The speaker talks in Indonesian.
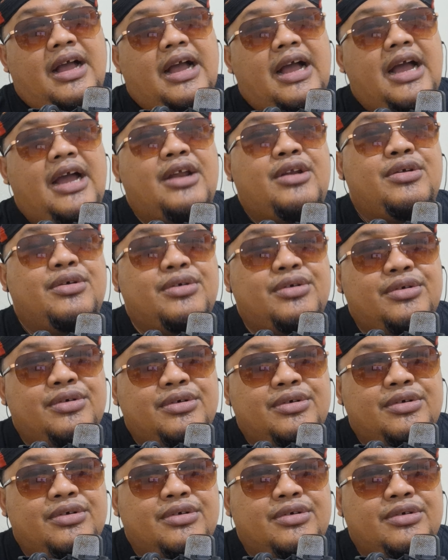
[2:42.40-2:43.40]

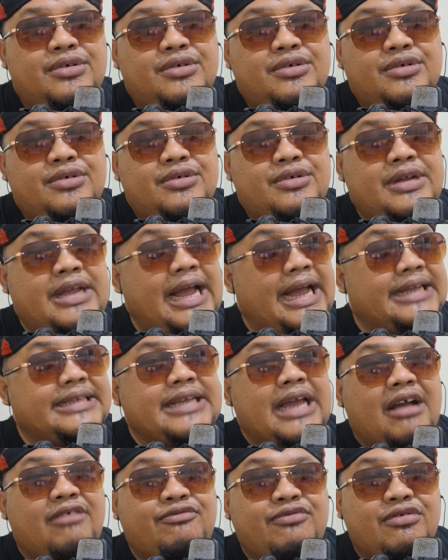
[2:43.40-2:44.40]
Aduh,
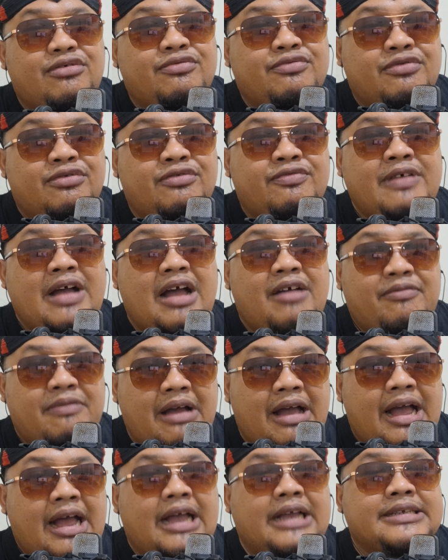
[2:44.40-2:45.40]
ganyang fufu
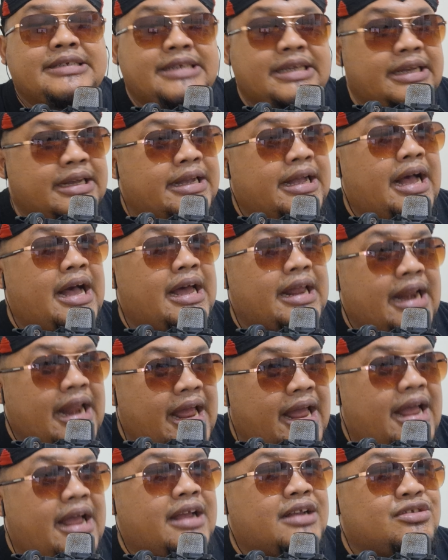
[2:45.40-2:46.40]
papa
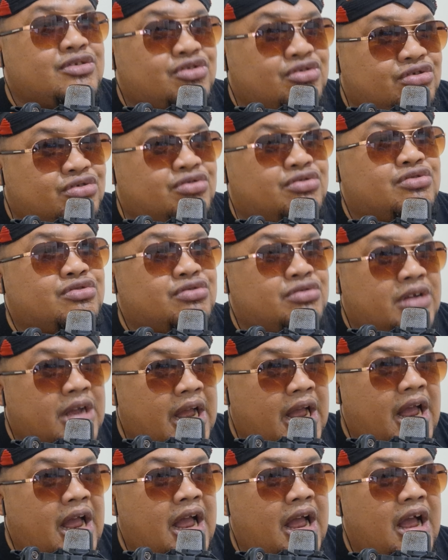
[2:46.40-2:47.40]
sekarang
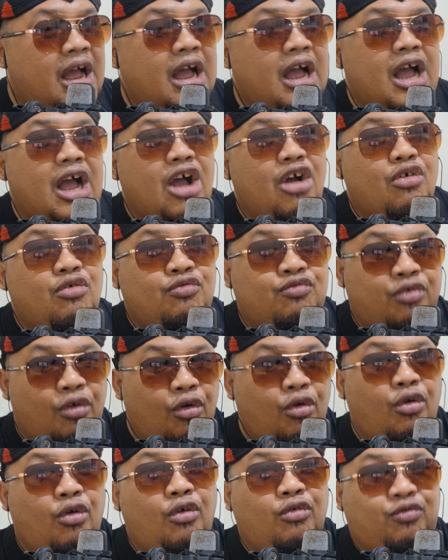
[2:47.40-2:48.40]
juga
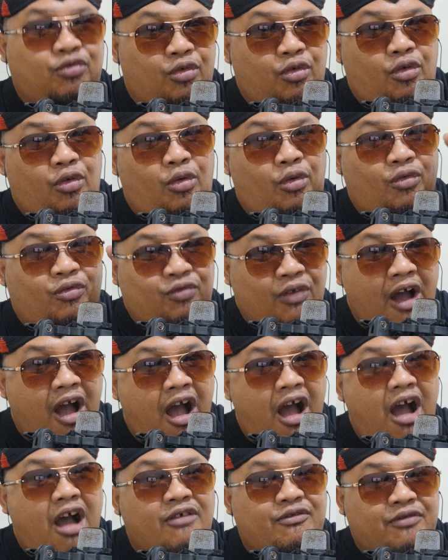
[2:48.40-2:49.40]
fufu
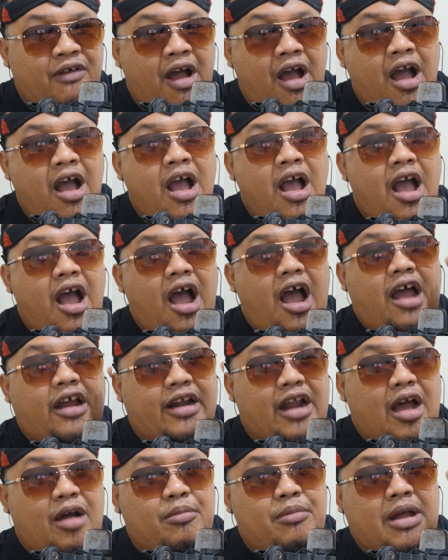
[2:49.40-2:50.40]
papa
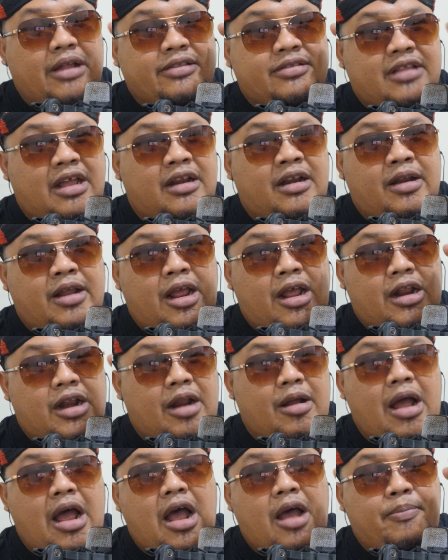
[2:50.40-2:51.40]
anak mantan
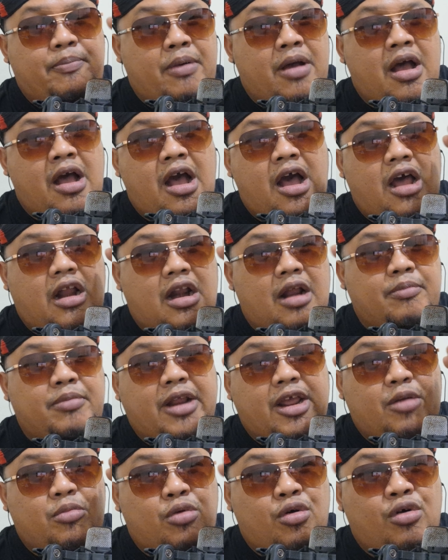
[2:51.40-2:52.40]
apa
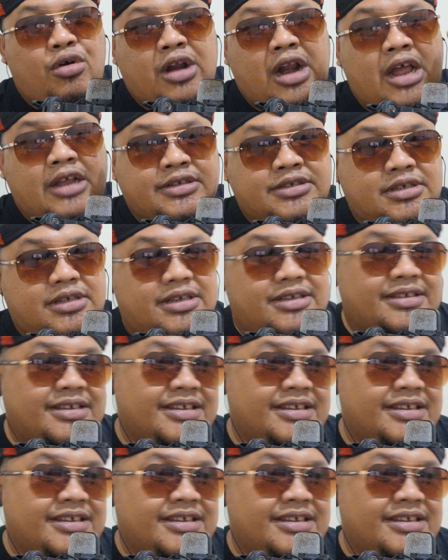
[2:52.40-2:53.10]
haram demokrasi